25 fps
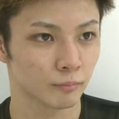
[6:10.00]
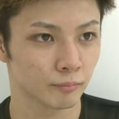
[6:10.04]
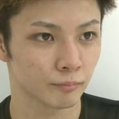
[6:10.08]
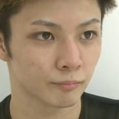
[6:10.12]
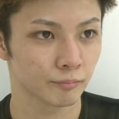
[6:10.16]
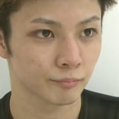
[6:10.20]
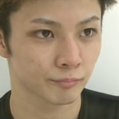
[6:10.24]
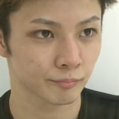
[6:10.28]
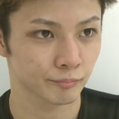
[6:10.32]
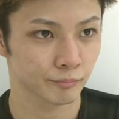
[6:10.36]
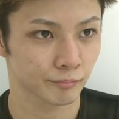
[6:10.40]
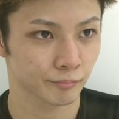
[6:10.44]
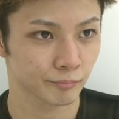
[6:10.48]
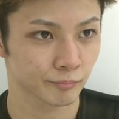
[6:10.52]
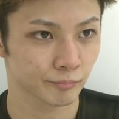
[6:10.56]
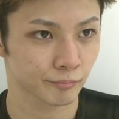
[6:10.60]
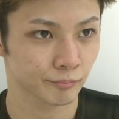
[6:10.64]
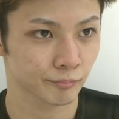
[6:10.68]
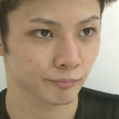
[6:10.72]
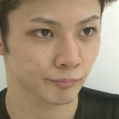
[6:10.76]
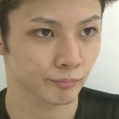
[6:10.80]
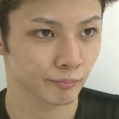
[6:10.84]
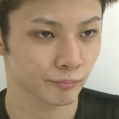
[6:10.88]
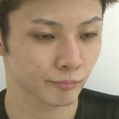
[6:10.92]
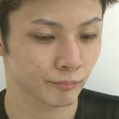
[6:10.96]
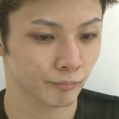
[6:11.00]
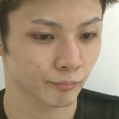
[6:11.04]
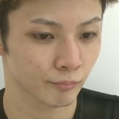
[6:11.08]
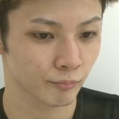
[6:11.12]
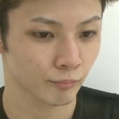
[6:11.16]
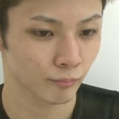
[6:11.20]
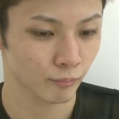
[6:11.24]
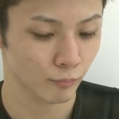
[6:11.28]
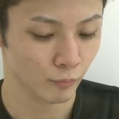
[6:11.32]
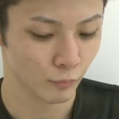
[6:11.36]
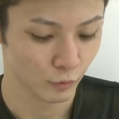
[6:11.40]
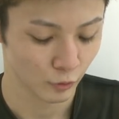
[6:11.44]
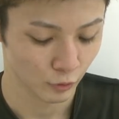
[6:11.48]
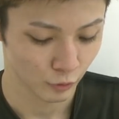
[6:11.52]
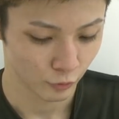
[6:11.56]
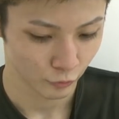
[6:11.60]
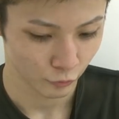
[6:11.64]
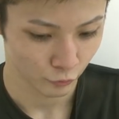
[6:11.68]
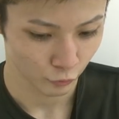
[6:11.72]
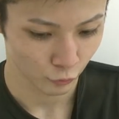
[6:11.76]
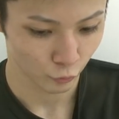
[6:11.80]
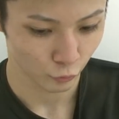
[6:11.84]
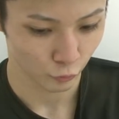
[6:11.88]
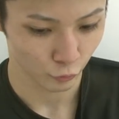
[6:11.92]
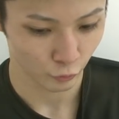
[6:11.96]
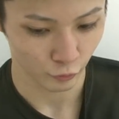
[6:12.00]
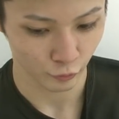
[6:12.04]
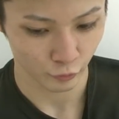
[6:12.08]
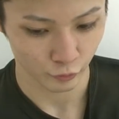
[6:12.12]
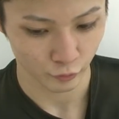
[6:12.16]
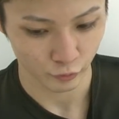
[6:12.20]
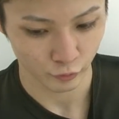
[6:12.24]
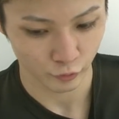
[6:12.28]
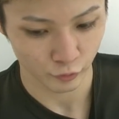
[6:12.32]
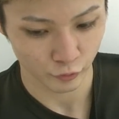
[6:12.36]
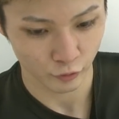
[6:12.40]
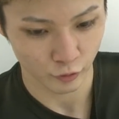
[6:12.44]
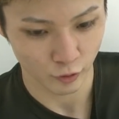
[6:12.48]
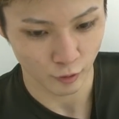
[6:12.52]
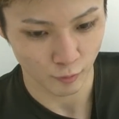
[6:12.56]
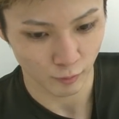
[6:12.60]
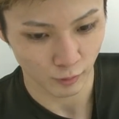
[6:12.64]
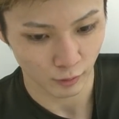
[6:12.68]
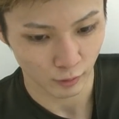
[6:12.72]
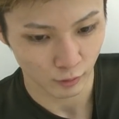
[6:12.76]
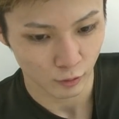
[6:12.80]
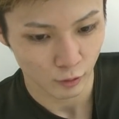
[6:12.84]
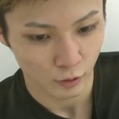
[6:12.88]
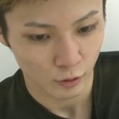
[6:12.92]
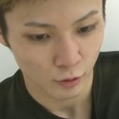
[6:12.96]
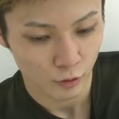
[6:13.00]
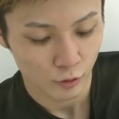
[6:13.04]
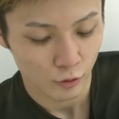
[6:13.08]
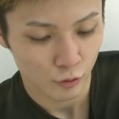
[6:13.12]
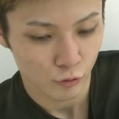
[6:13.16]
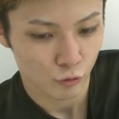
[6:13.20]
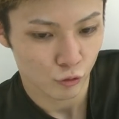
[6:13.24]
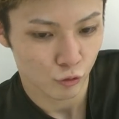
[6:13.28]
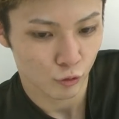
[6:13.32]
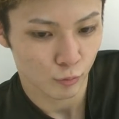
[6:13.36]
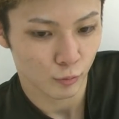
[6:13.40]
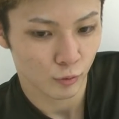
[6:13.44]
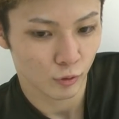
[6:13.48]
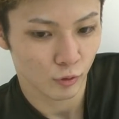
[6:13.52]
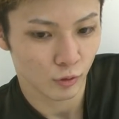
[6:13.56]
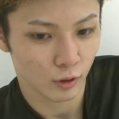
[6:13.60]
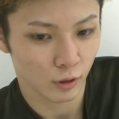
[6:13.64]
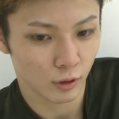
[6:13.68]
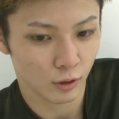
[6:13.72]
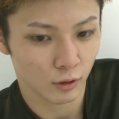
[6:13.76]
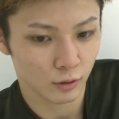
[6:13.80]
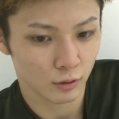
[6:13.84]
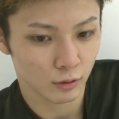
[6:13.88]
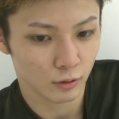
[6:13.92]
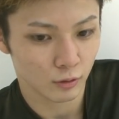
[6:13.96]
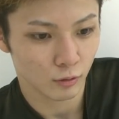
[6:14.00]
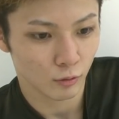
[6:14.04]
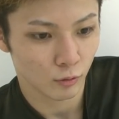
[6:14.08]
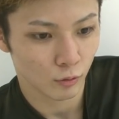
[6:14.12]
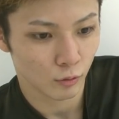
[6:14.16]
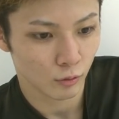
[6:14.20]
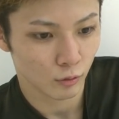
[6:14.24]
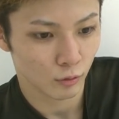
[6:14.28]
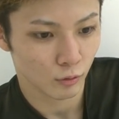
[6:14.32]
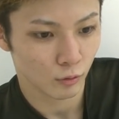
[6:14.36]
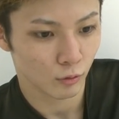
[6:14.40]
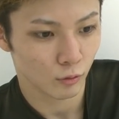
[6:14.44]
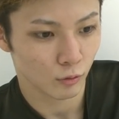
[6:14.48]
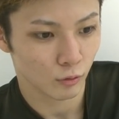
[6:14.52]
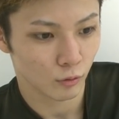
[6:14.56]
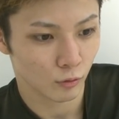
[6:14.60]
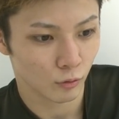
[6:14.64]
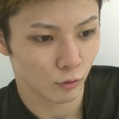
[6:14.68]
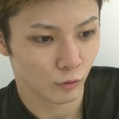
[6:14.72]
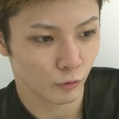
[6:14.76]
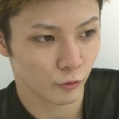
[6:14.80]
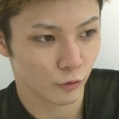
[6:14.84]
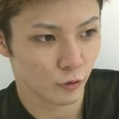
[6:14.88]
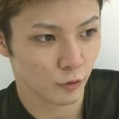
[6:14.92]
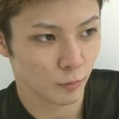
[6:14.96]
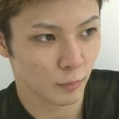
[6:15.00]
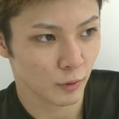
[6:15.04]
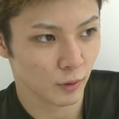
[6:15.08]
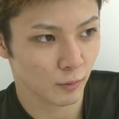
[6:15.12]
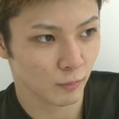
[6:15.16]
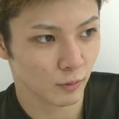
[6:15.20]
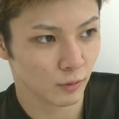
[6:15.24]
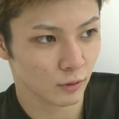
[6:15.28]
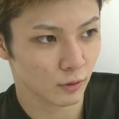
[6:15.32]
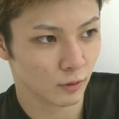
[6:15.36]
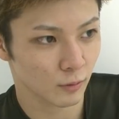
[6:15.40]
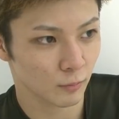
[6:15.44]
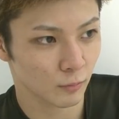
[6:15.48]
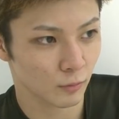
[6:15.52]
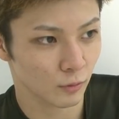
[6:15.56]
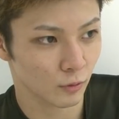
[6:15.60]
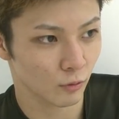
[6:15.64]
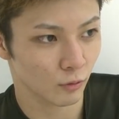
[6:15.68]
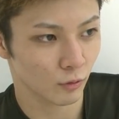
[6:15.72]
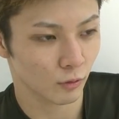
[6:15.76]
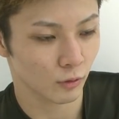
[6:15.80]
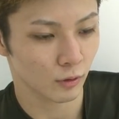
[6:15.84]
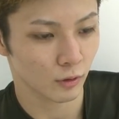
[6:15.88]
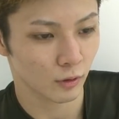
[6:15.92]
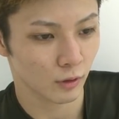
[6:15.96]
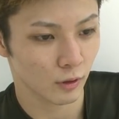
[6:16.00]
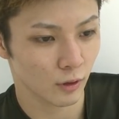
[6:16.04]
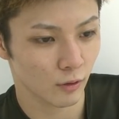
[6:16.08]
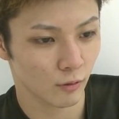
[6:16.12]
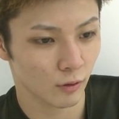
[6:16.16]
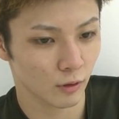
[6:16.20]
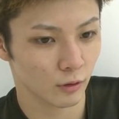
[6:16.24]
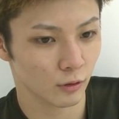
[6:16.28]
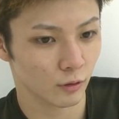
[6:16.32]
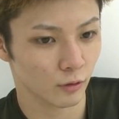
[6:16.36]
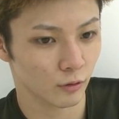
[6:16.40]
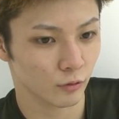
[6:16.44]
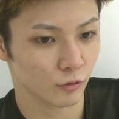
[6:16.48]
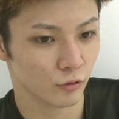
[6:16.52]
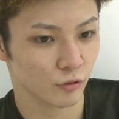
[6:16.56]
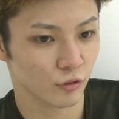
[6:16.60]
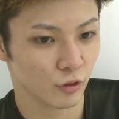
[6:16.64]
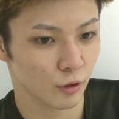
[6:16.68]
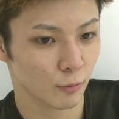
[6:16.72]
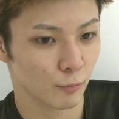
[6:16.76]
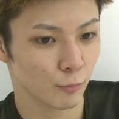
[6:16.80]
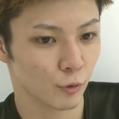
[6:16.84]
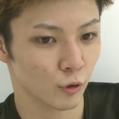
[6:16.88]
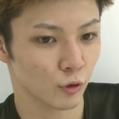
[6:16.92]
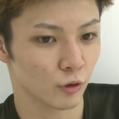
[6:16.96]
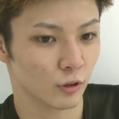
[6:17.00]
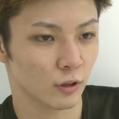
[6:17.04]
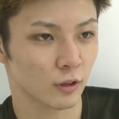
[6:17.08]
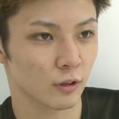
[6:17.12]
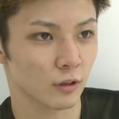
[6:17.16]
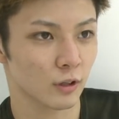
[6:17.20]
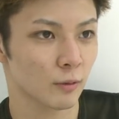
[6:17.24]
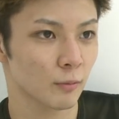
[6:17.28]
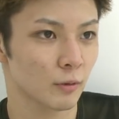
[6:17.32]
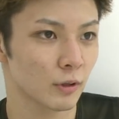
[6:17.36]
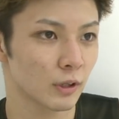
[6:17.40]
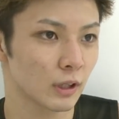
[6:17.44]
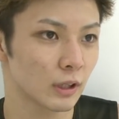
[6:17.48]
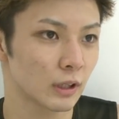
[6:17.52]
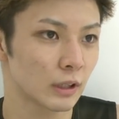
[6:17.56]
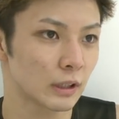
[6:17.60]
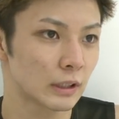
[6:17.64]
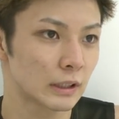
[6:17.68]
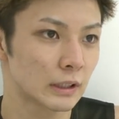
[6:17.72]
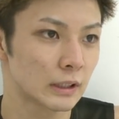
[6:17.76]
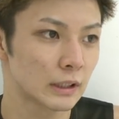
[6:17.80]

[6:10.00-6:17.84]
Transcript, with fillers: んか気持ちは変わらないですか？はい、そうですね、まあ自分はこのスーパーバンタムの ケーワン のチャンピオンになるために